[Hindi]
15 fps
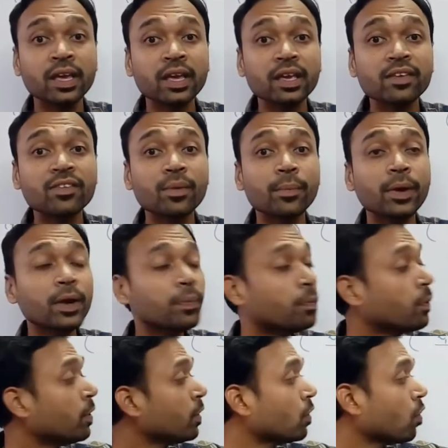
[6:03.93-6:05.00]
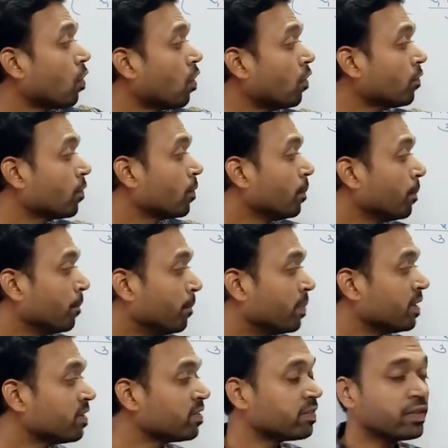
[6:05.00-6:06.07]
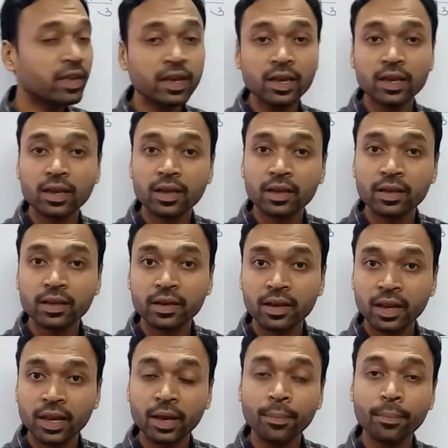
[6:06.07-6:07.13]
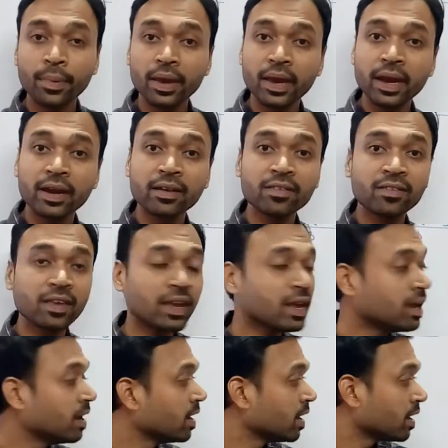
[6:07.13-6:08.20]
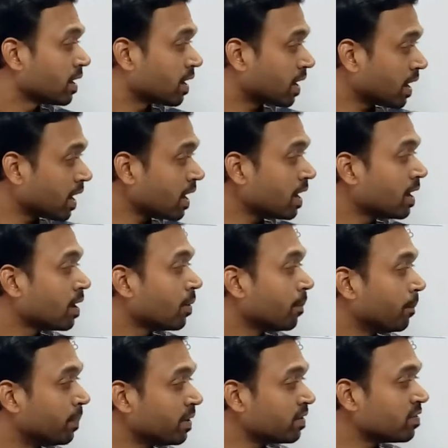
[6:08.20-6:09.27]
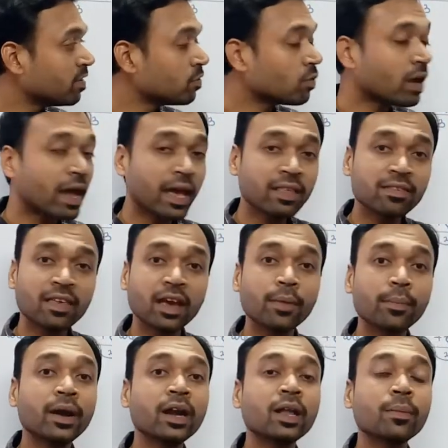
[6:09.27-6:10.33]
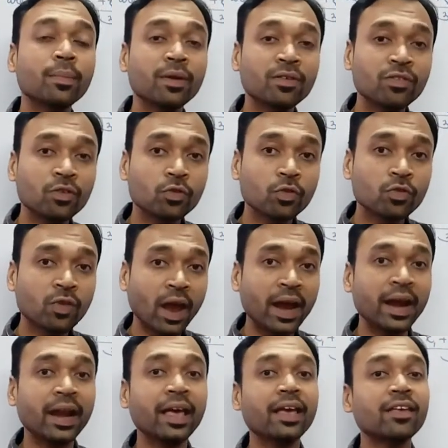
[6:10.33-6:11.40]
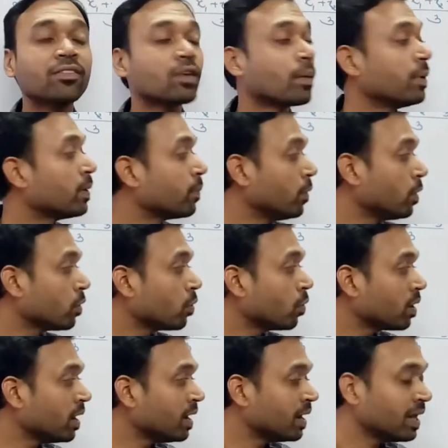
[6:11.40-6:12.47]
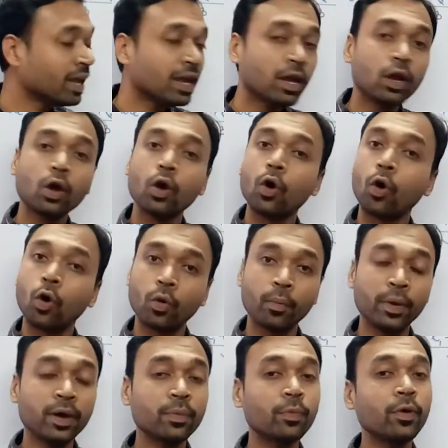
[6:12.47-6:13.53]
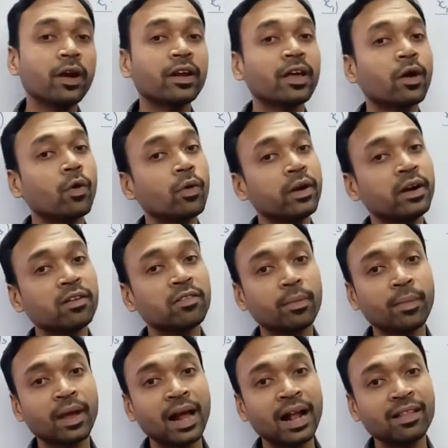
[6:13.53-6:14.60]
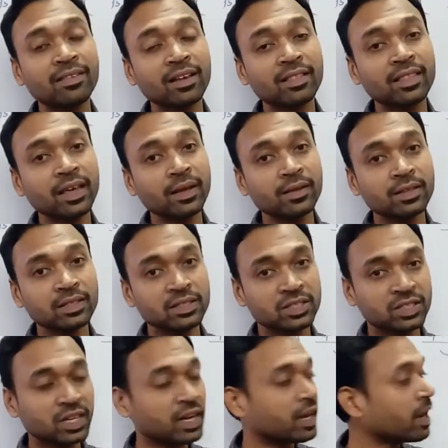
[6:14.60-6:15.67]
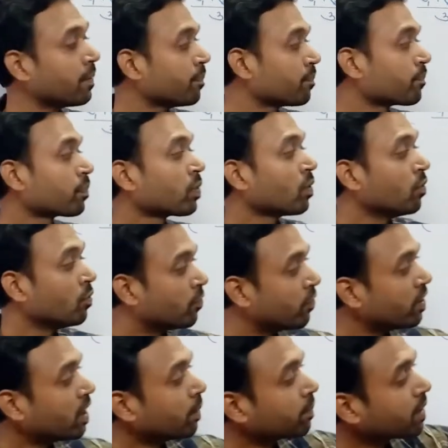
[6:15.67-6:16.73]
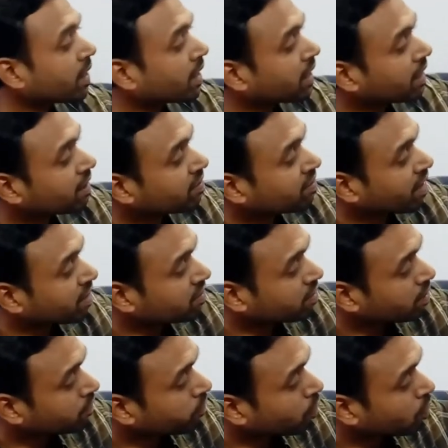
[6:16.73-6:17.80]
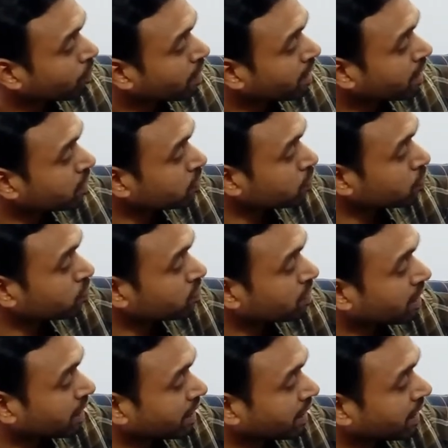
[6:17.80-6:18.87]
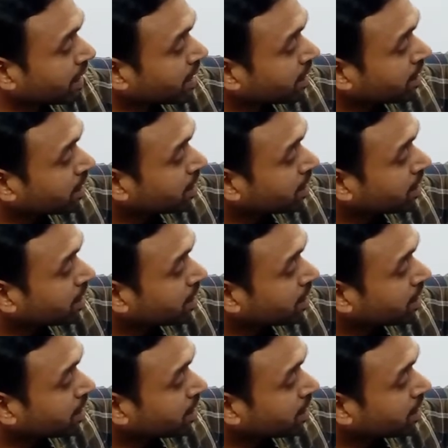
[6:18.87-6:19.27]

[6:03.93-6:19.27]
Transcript: डी इज ए मिड पॉइंट ऑफ बी सी ठीक है बी एंड सी के बी सी जो लाइन सेगमेंट है बी सी जो साइड है इसका मिड पॉइंट कौन है डी और मिड पॉइंट के कोऑर्डिनेट्स हम निकाल सकते हैं ठीक है फिर हम क्या करेंगे सेक्शन फॉर्मूला का यूज करके